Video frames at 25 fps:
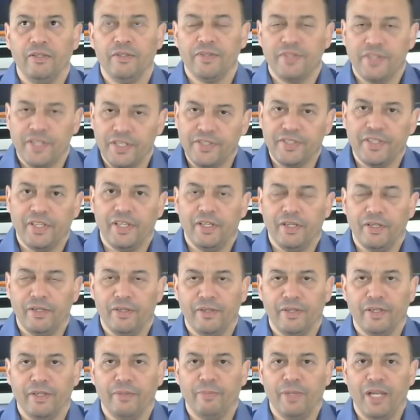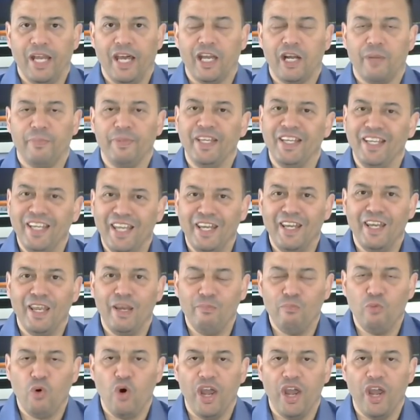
سي سا بالعربيه لان